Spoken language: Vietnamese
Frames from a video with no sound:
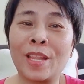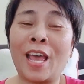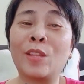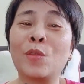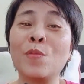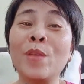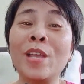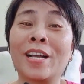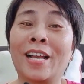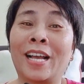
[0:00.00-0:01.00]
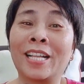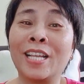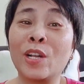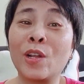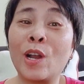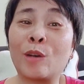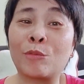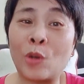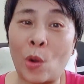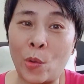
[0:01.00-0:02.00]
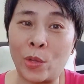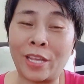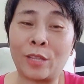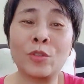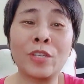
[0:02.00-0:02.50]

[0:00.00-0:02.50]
để tôi biết là cái tin đó đọc rồi tại tôi